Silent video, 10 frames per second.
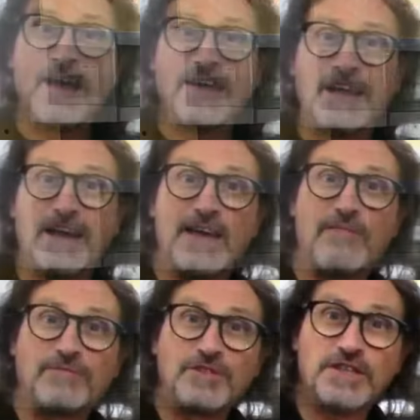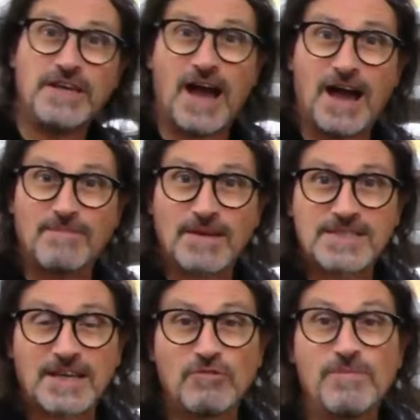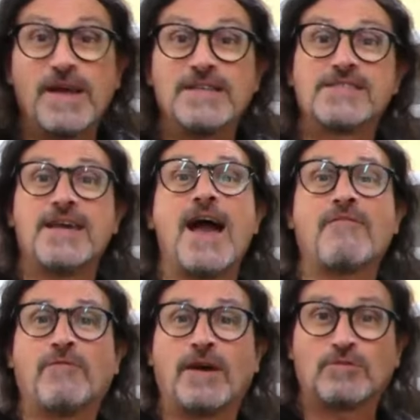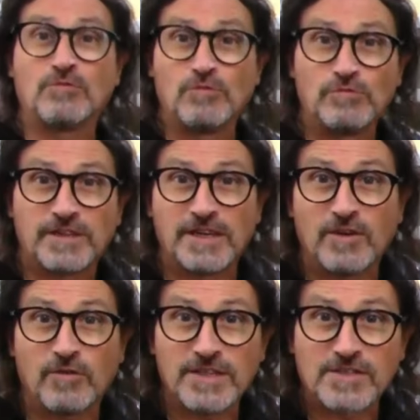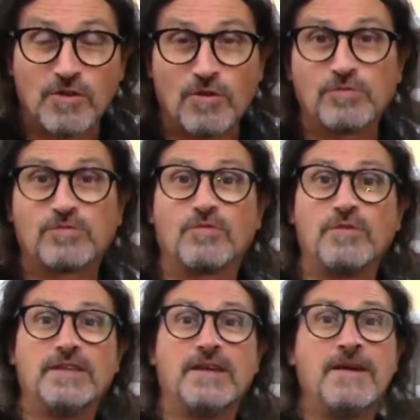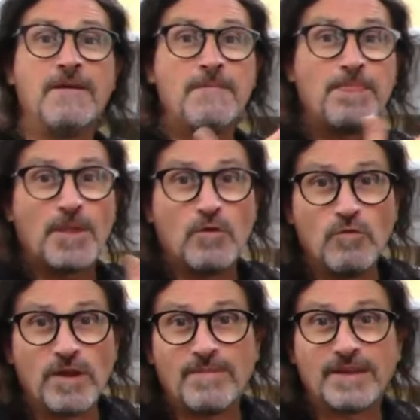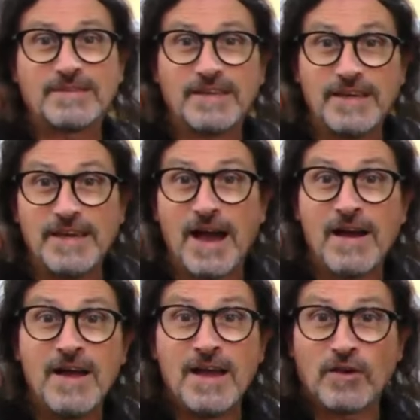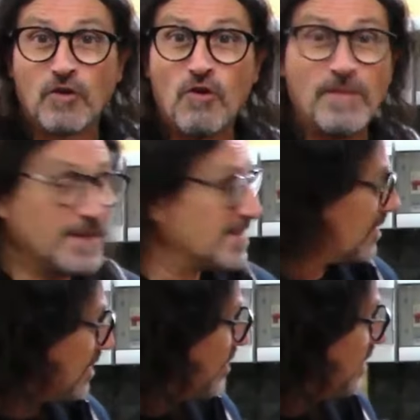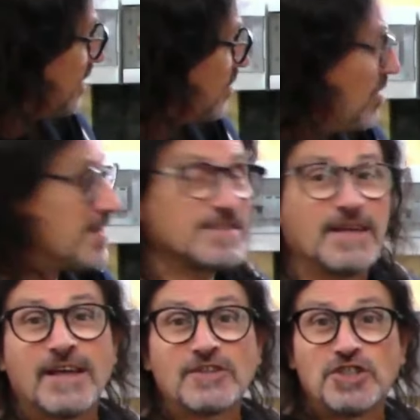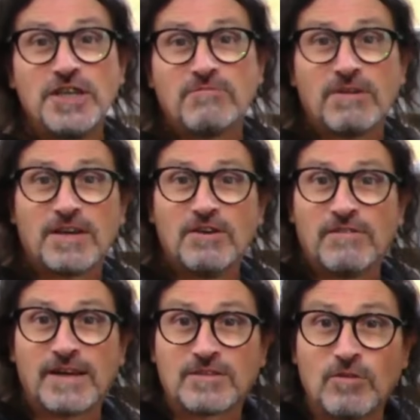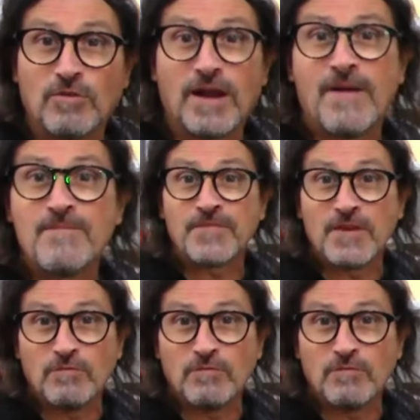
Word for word: Anche la IFG ha abbassato i prezzi e ha fatto un ulteriore sconto, quindi una batteria come esattamente questa da 5 kWh,